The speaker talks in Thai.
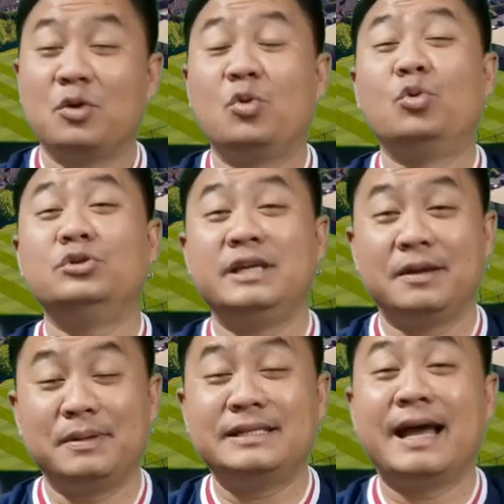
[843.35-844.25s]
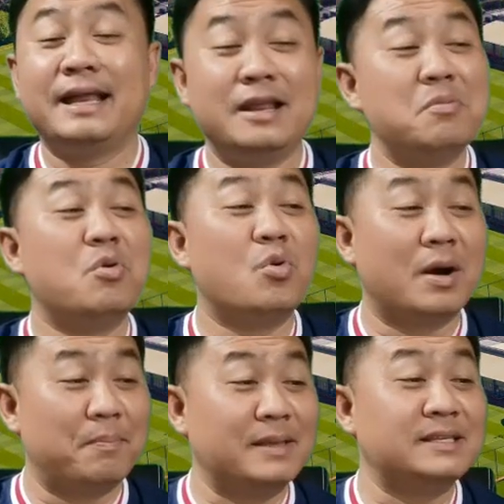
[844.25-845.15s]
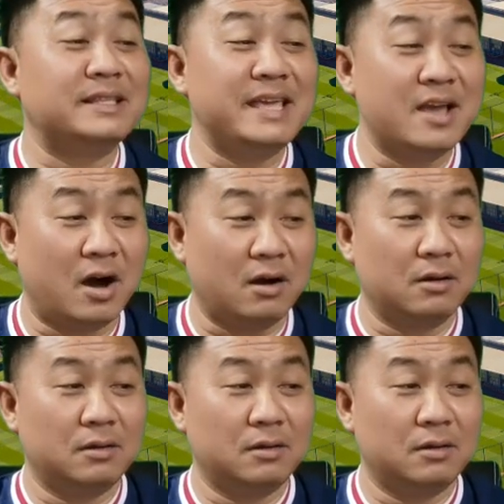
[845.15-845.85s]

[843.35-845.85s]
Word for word: คู่ชิงไม่ใช่ลิเวอร์พูลกับแมนซิตี้หรอก